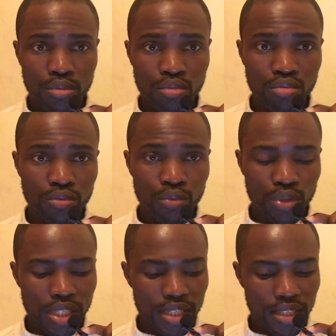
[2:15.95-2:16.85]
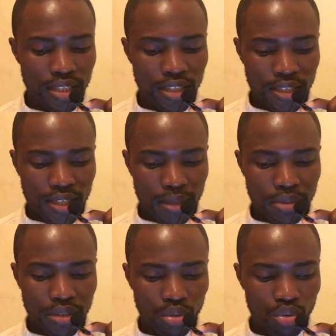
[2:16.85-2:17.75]
où vous allez
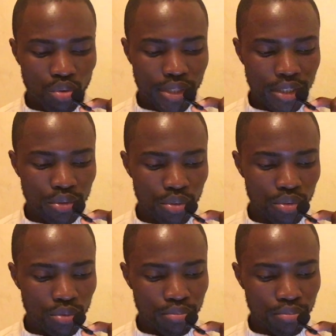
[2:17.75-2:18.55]
habiter en colocation